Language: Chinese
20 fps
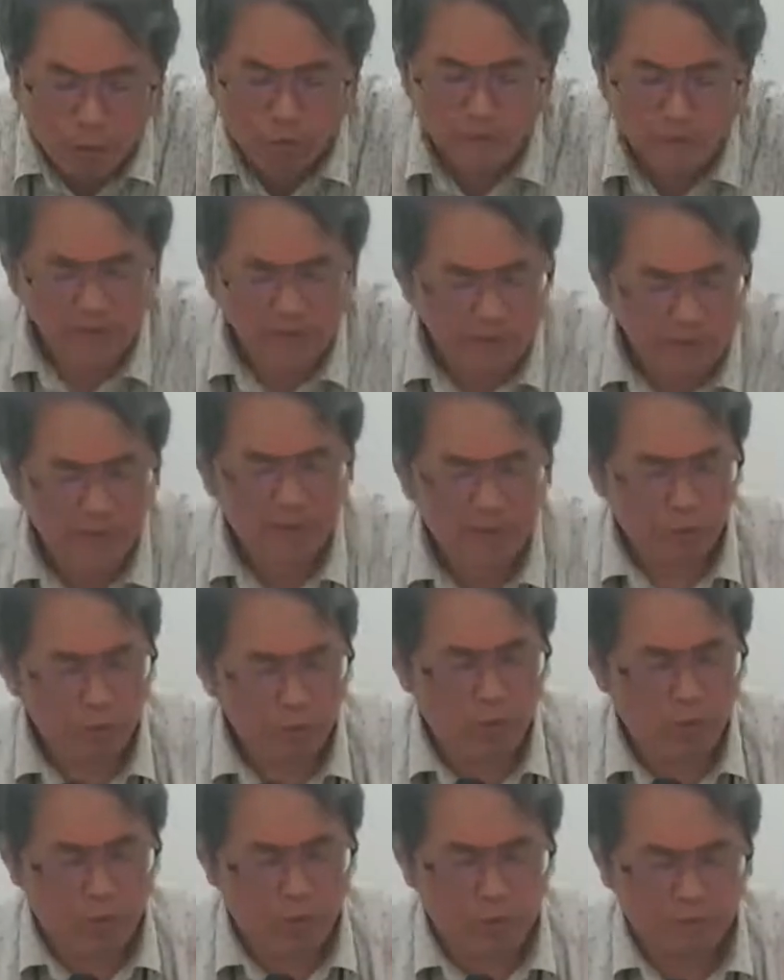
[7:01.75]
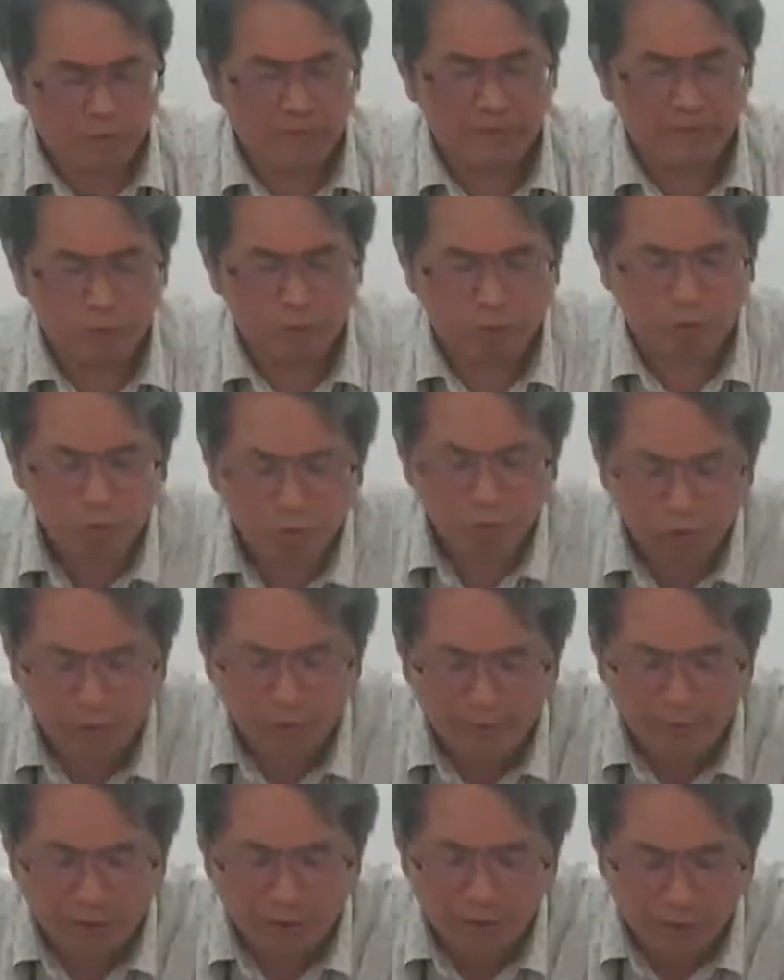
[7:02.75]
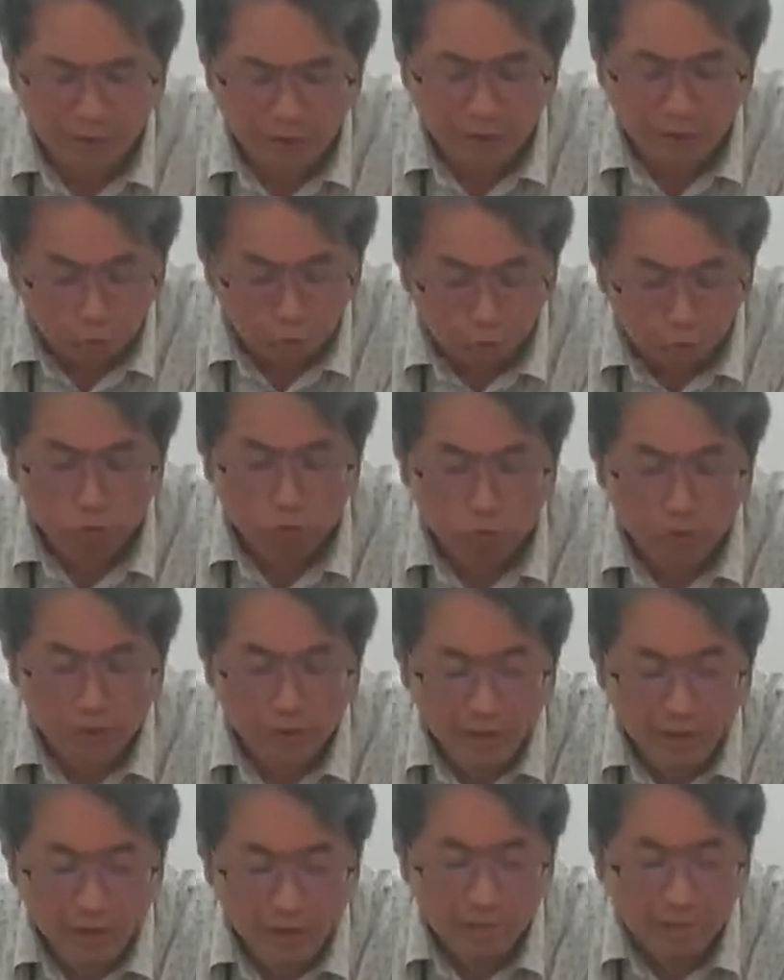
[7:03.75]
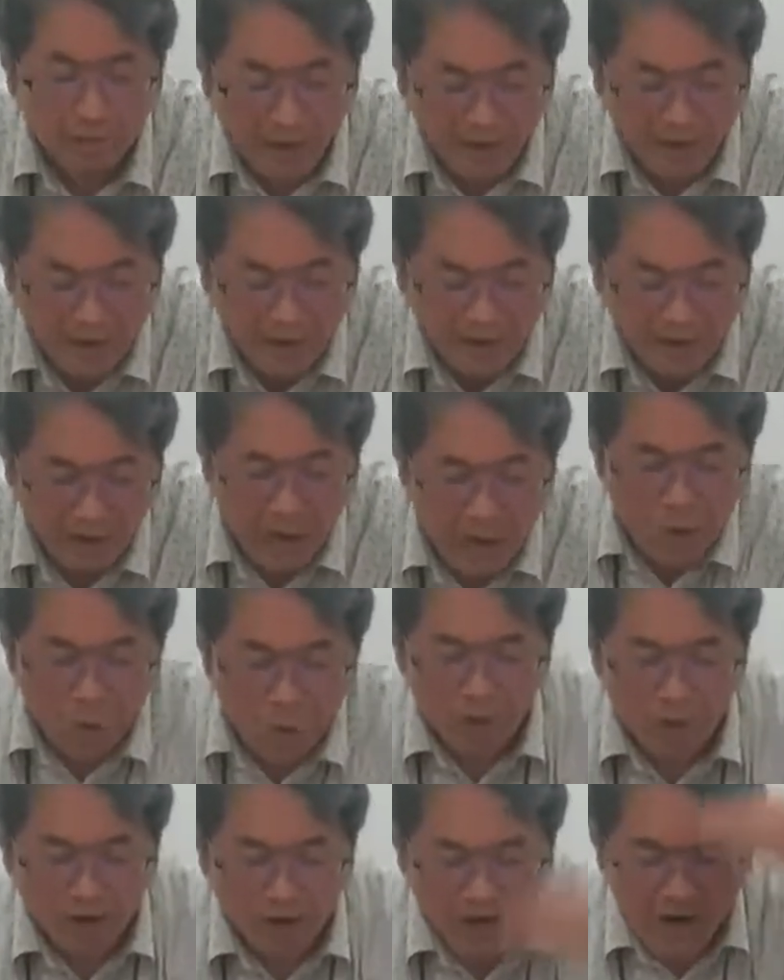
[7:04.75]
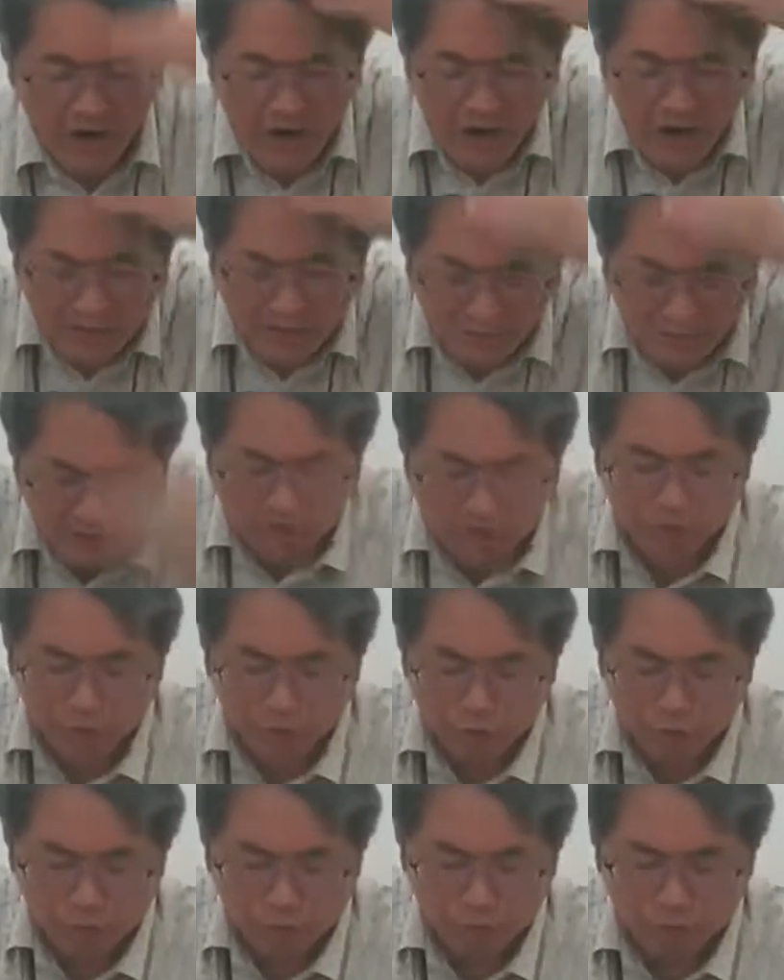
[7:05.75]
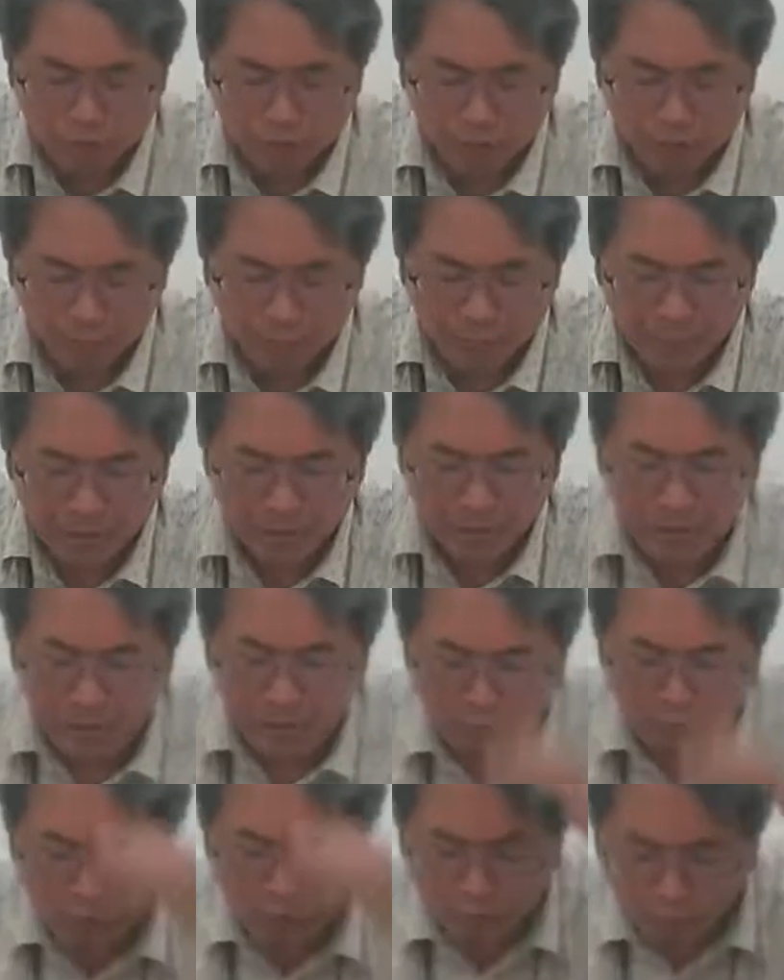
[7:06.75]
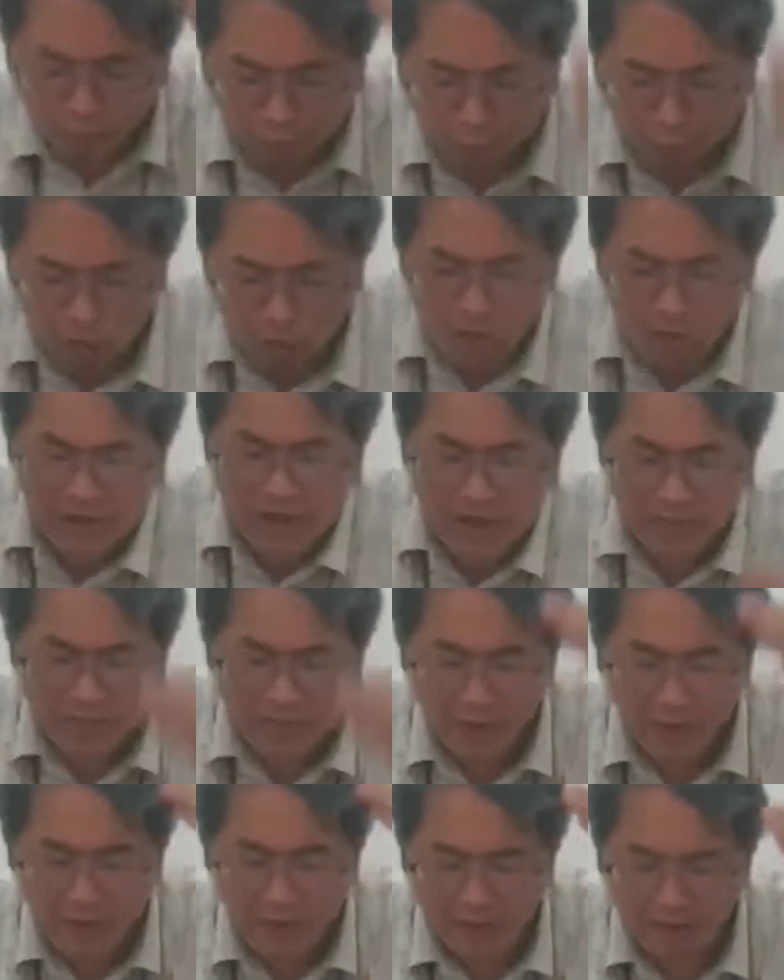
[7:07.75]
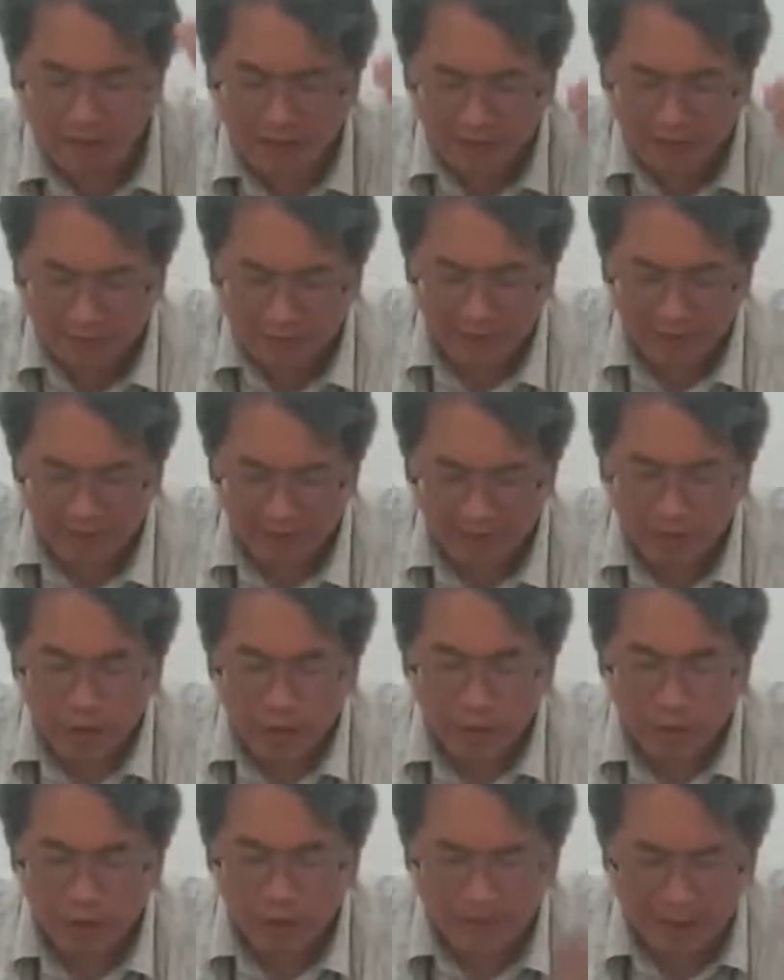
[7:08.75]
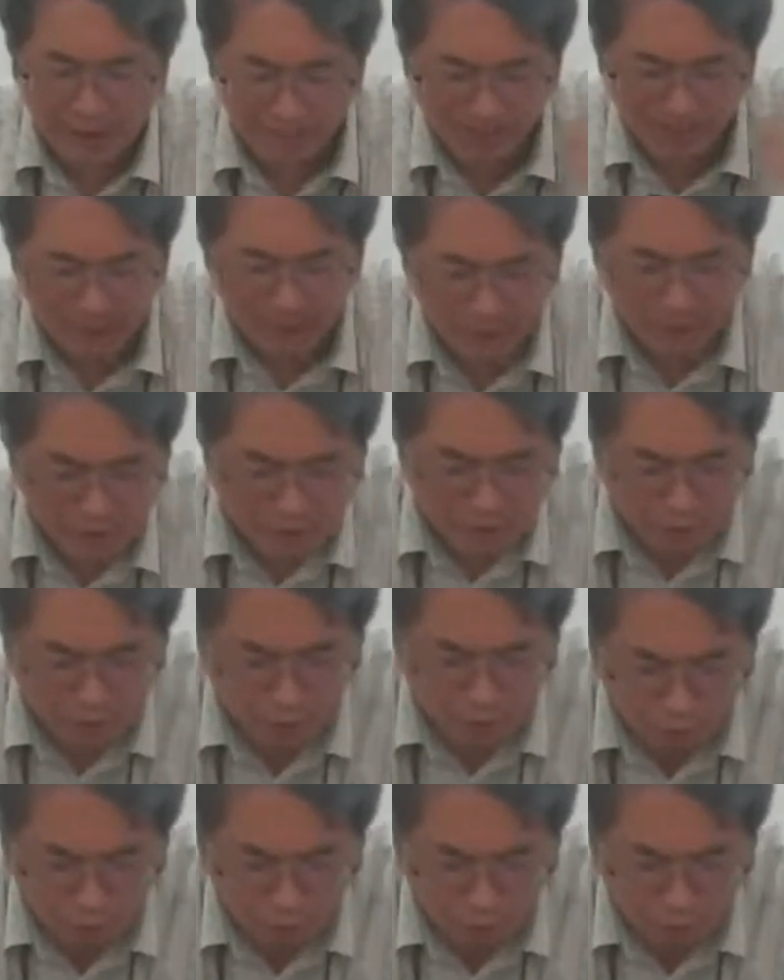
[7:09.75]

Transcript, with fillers: 在这边为我们这群做传道人的做出了一个榜样，我可以叫人尊重，但是却从来没有向你们或向别人求